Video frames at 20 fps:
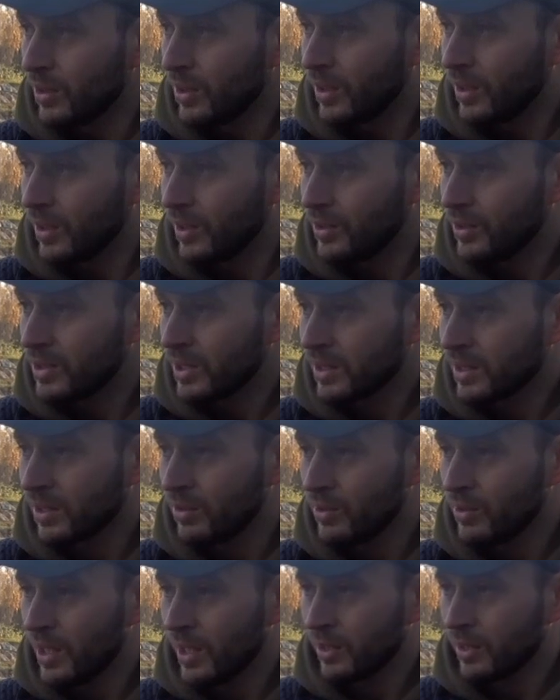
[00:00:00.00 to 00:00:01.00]
euh, de cette
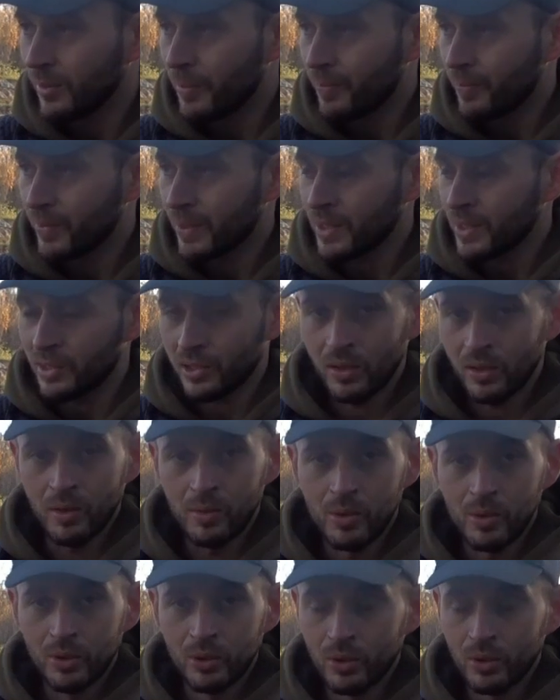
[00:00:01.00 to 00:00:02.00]
rivière. Ça serait
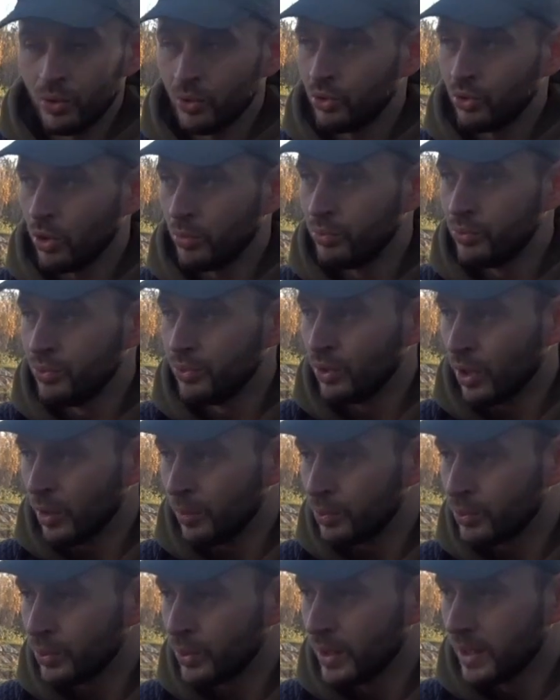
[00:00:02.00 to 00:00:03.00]
vraiment le, top du
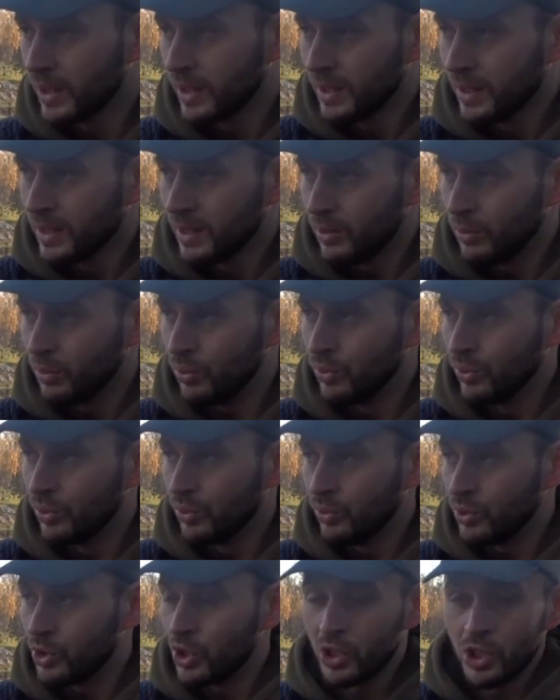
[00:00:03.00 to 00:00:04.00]
top.
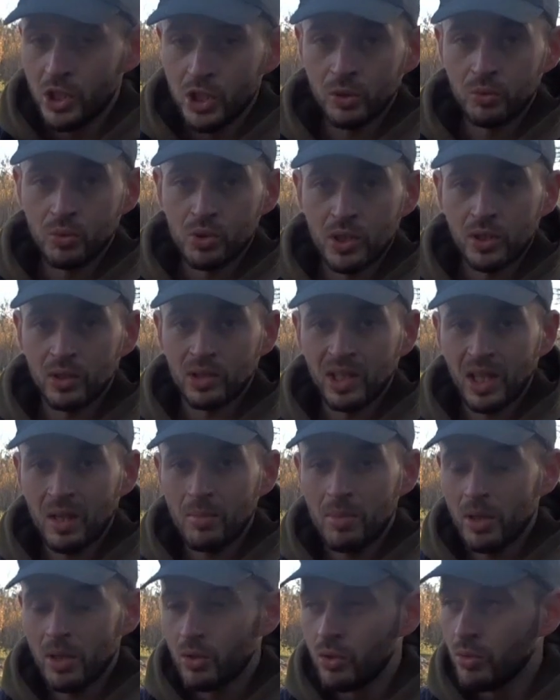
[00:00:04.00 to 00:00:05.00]
Où, j'ai déjà touché une très
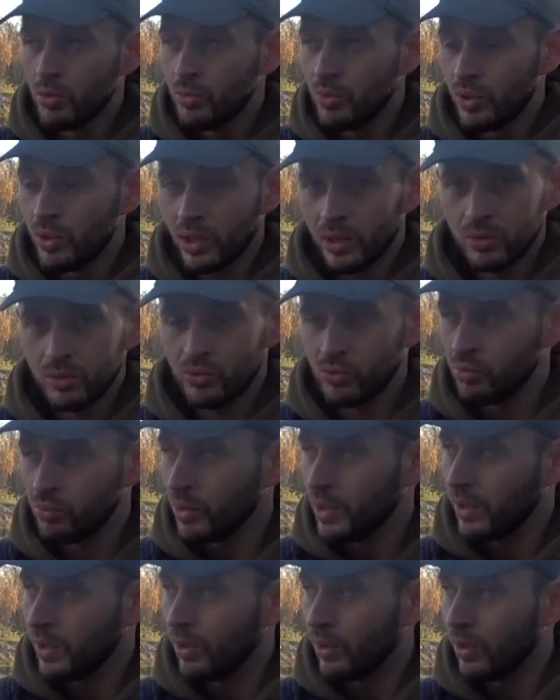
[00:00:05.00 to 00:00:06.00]
belle commune. je hein, vous
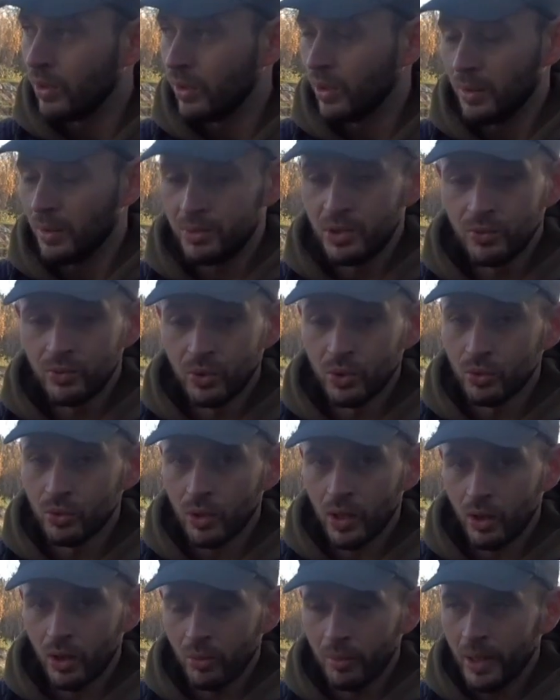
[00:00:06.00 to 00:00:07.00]
mets la petite photo
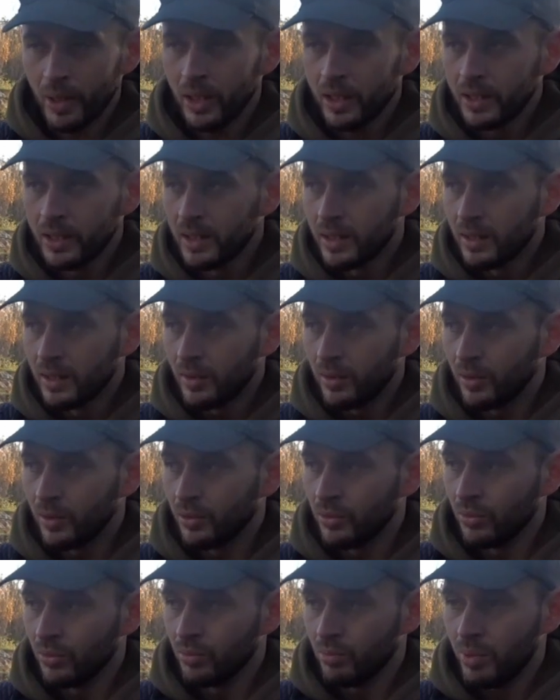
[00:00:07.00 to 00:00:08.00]
là en bas
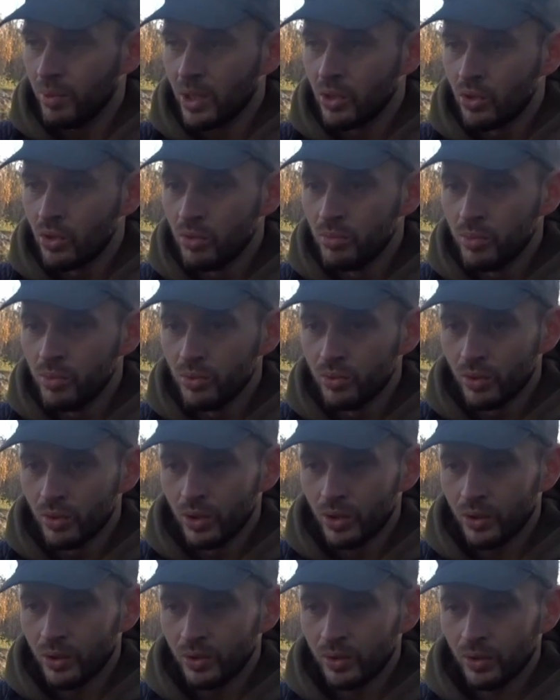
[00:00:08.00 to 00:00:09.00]
une belle commune,
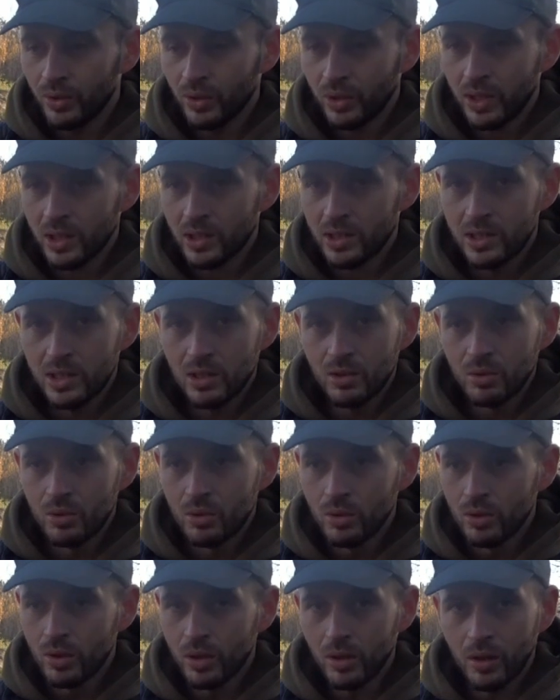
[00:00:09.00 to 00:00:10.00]
15 euh,
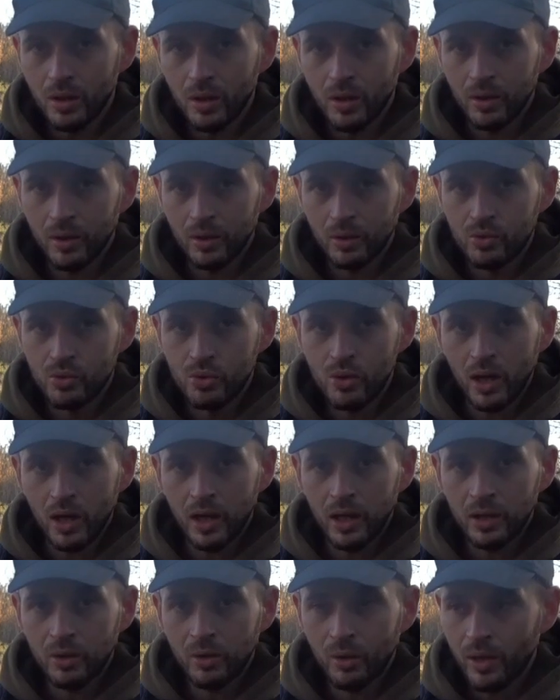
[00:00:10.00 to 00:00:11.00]
kilos, euh, couleur
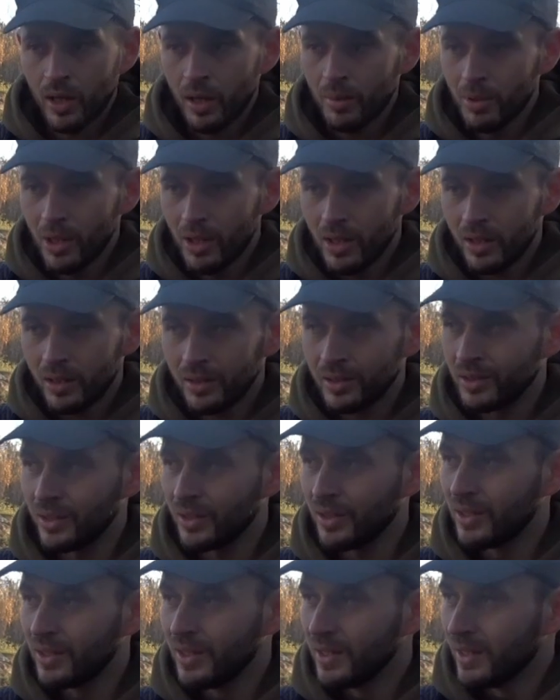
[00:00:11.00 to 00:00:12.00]
incroyable. Hein,
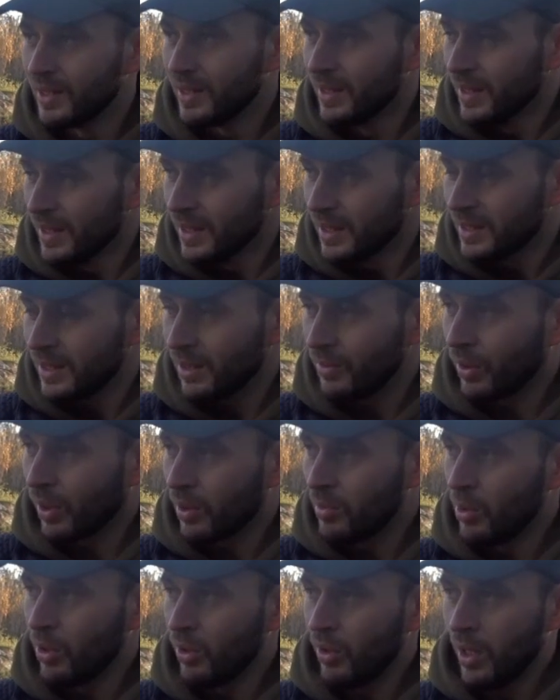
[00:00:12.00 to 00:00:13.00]
euh. c'est
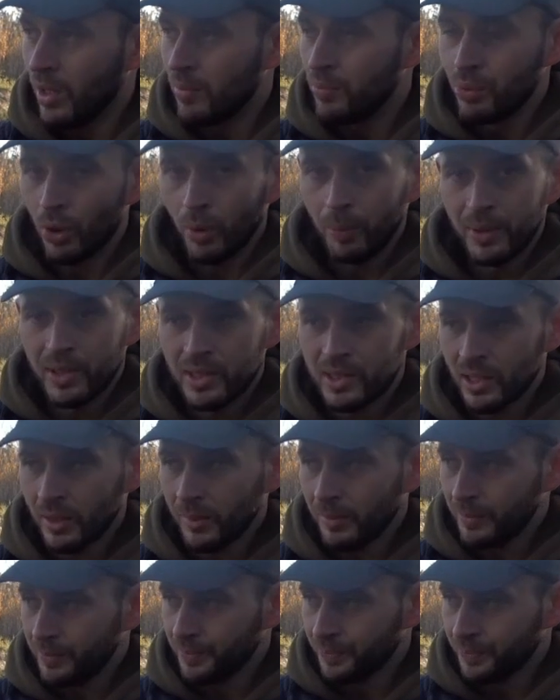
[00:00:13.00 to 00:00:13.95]
vraiment un pur plaisir.